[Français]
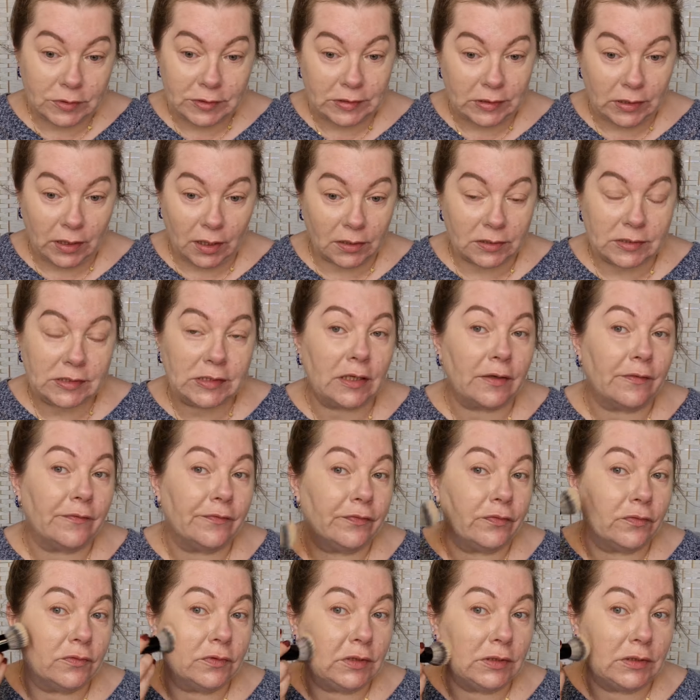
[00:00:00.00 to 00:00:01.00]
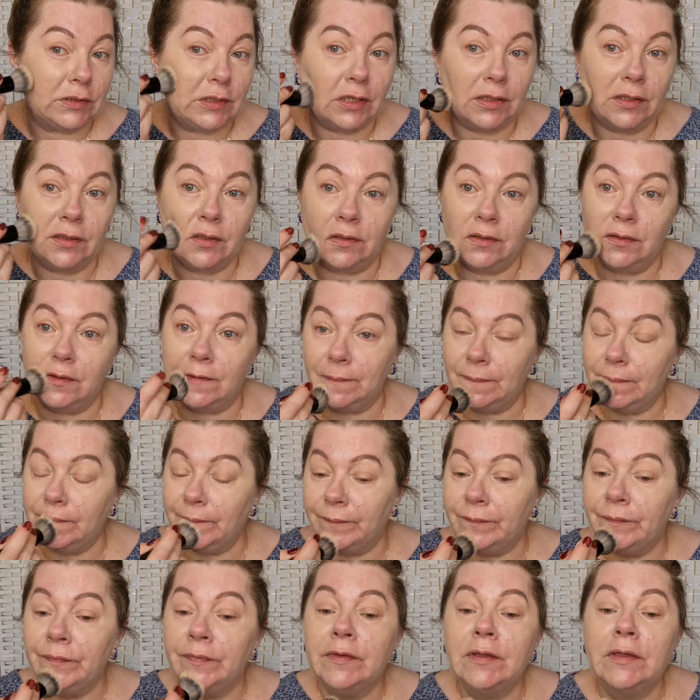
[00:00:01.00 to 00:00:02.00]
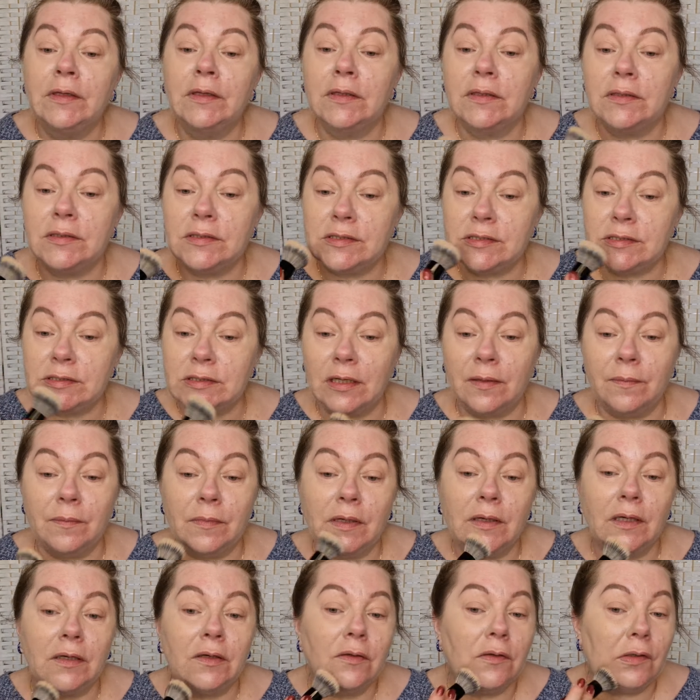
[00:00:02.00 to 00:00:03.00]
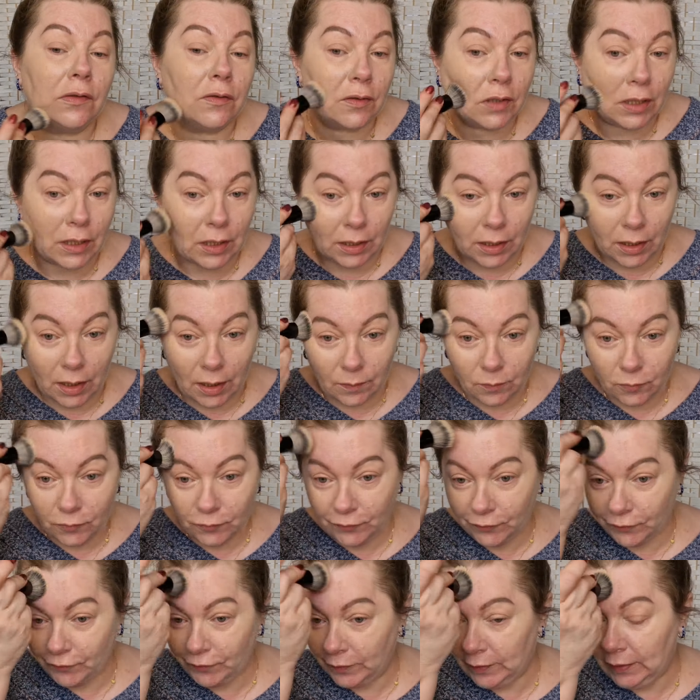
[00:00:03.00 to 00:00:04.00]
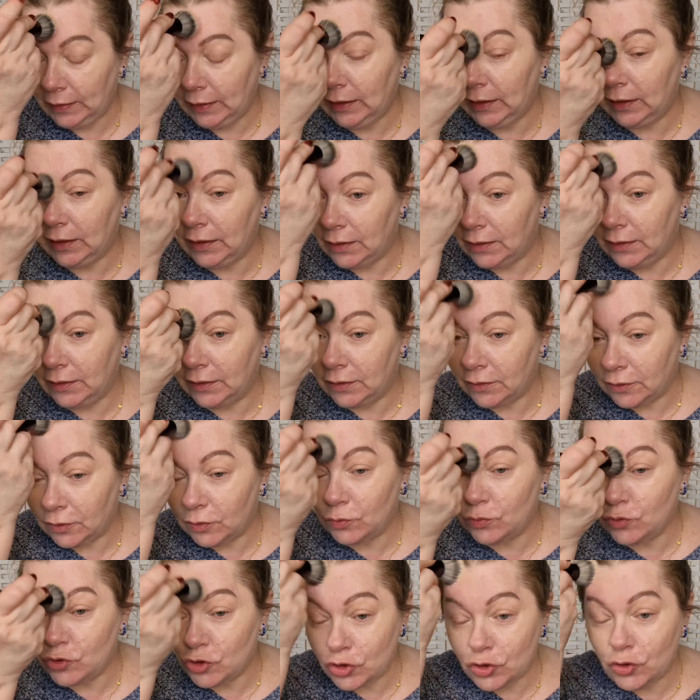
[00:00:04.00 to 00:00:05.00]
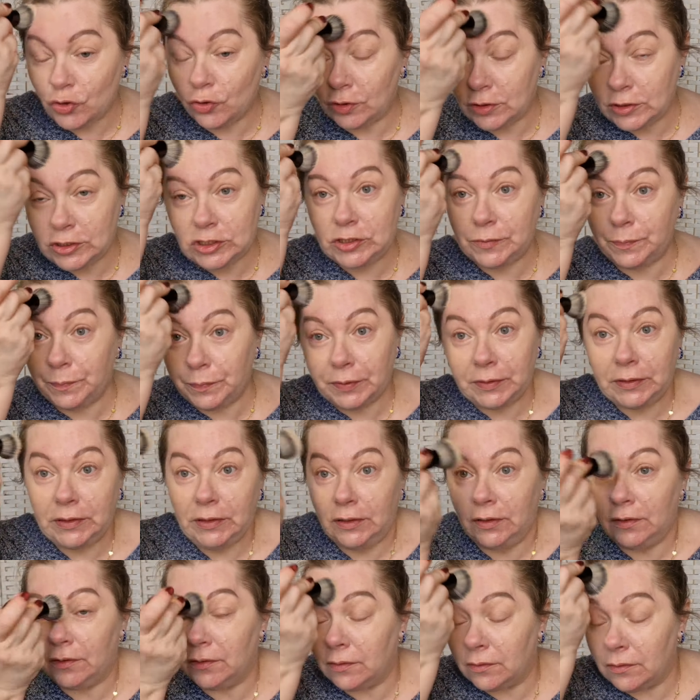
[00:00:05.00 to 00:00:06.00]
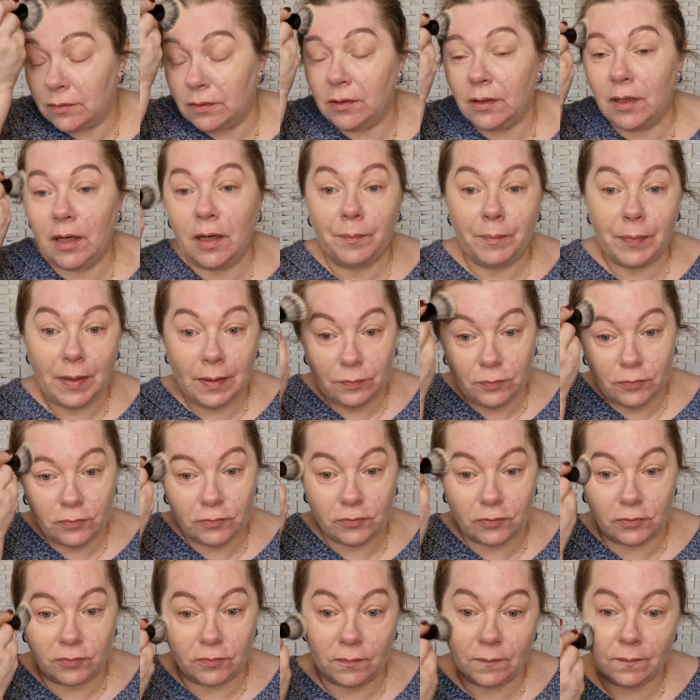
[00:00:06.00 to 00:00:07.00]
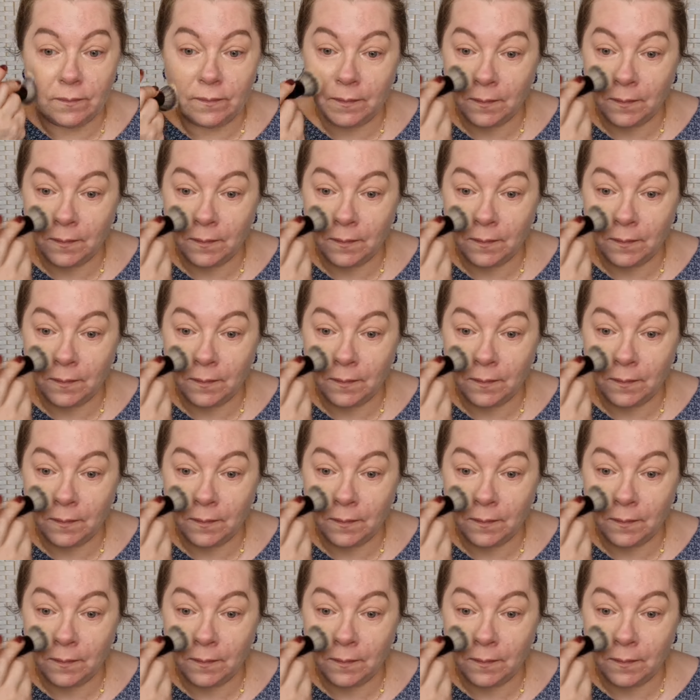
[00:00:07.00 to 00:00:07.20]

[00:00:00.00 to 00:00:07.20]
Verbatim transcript: C'est un fond de teint. Regardez, ça m'a camouflé les rougeurs et j'ai pris euh, pas beaucoup.